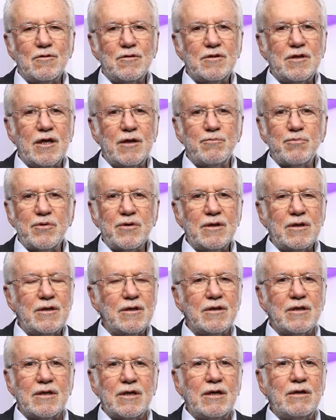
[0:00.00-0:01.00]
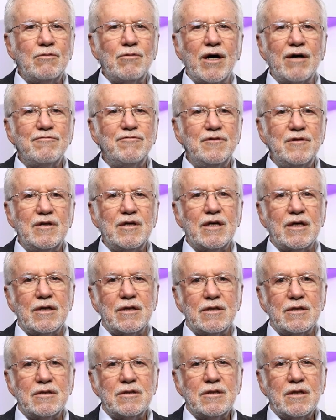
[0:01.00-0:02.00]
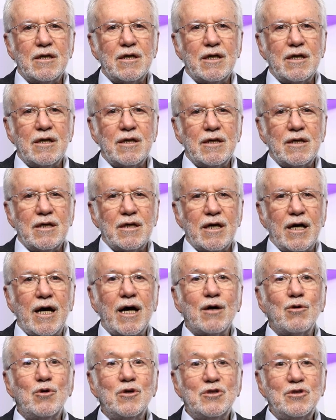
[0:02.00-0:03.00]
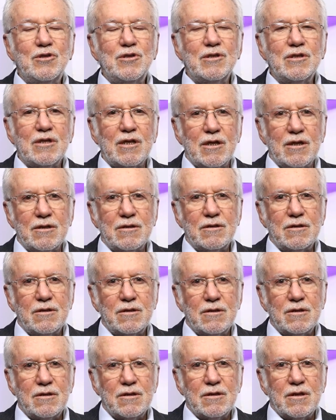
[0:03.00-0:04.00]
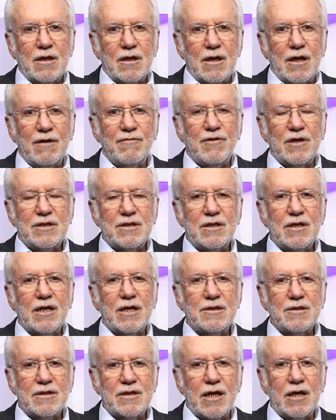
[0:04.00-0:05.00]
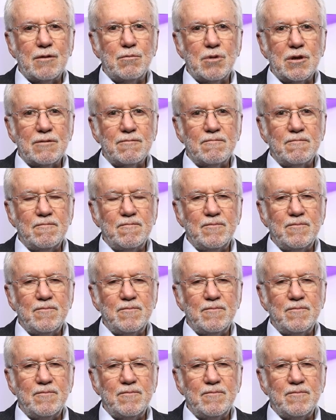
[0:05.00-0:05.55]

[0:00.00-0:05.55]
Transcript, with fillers: no tempo em que não havia a gotinha, a vacina Sabin.